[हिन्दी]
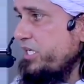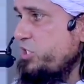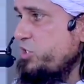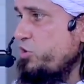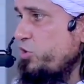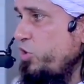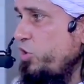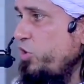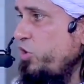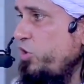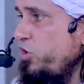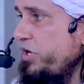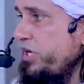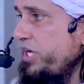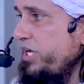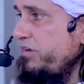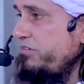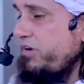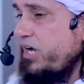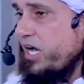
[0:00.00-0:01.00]
कि जो
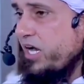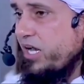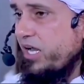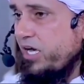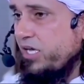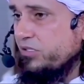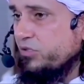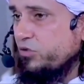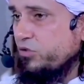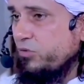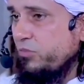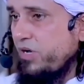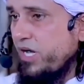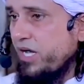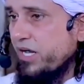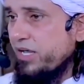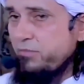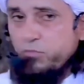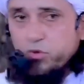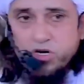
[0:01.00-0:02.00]
निवाला
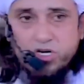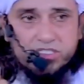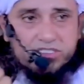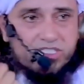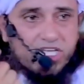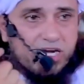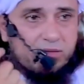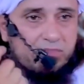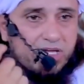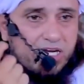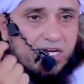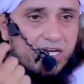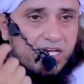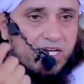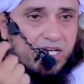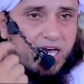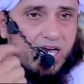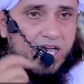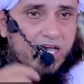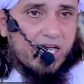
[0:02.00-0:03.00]
तुम्हारे मुकद्दर में
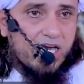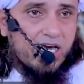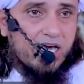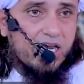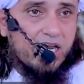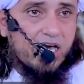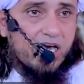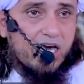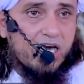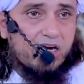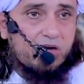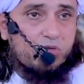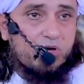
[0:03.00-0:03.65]
लिखा है अला